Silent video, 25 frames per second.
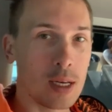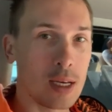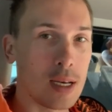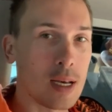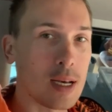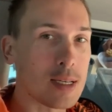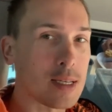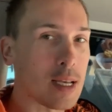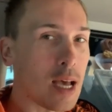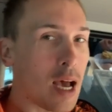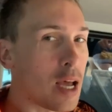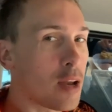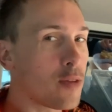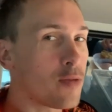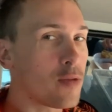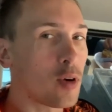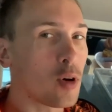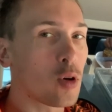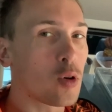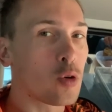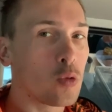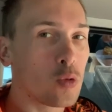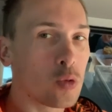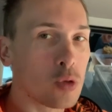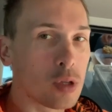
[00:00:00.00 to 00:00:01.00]
es einfach
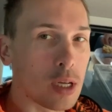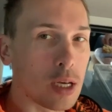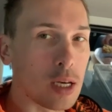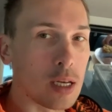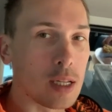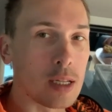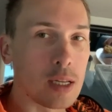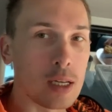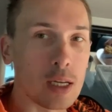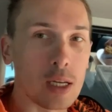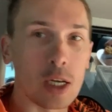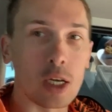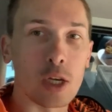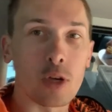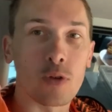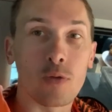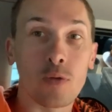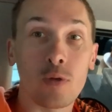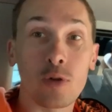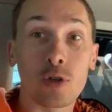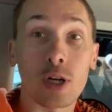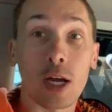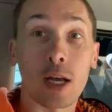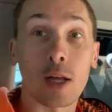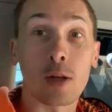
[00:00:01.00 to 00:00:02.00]
gut gehen. Ich
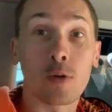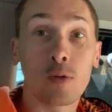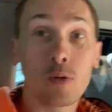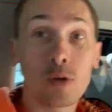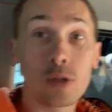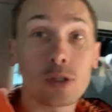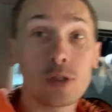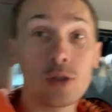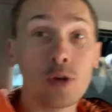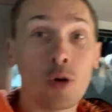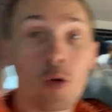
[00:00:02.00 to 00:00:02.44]
wünsche einen guten